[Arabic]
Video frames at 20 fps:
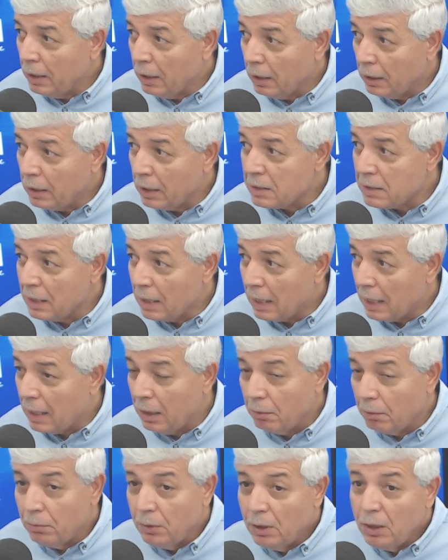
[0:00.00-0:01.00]
لكاس
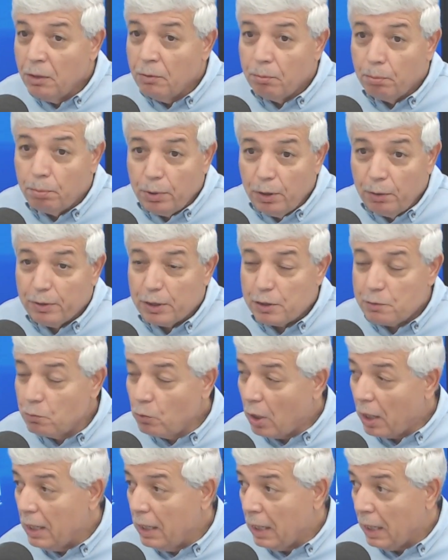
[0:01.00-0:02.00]
العالم
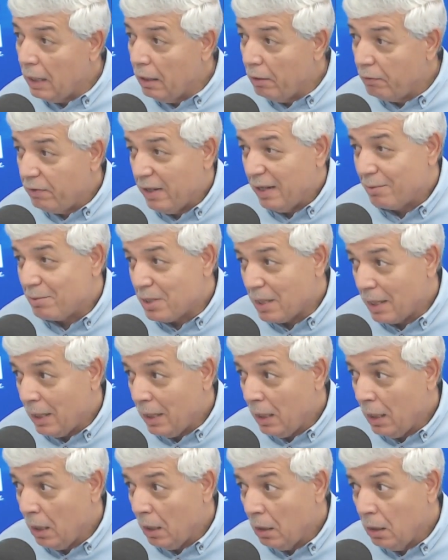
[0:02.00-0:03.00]
بالمجموعه اللي احنا فيها
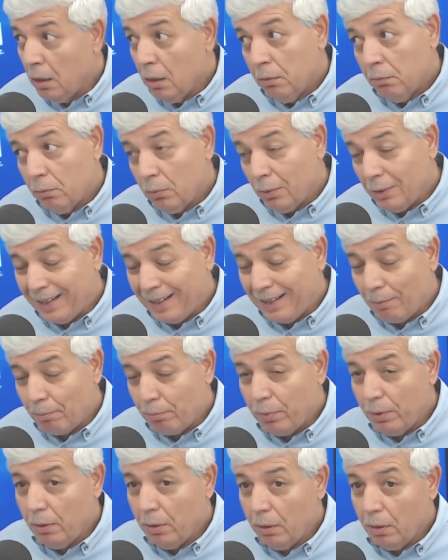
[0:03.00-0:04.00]
بصراحه منتخب
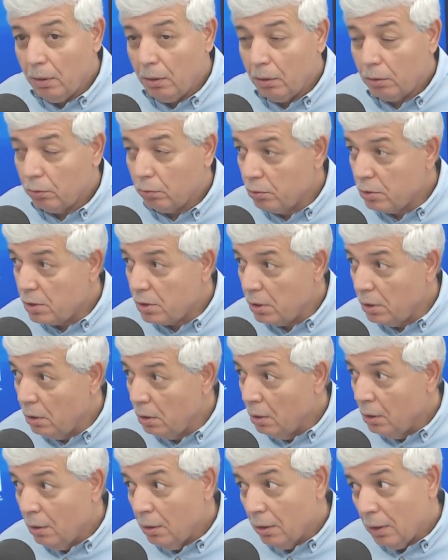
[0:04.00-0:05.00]
التونسي
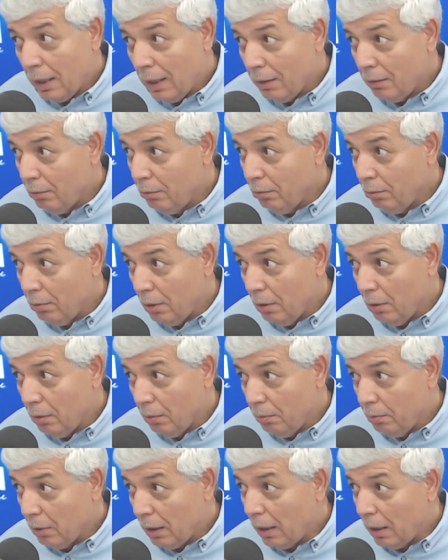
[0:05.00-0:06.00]
عنده
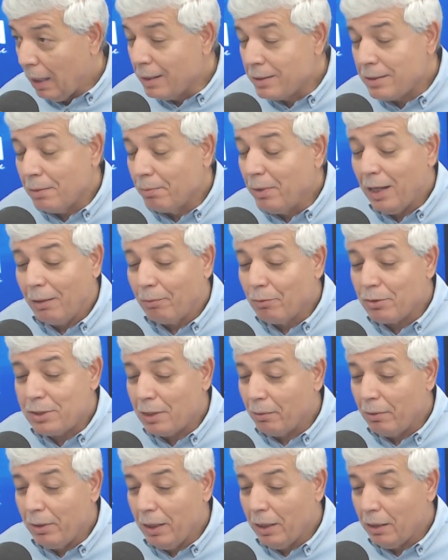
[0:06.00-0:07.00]
على جميع
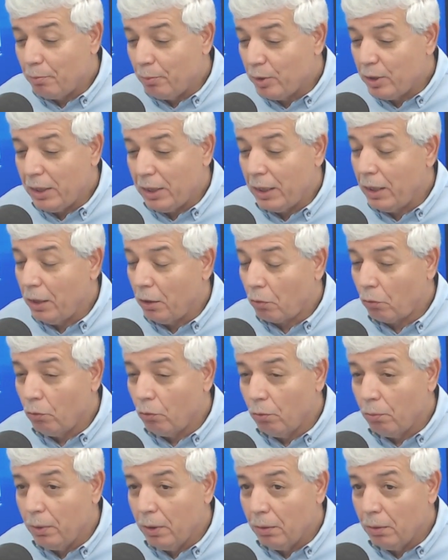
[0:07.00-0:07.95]
المستويات بتاريخه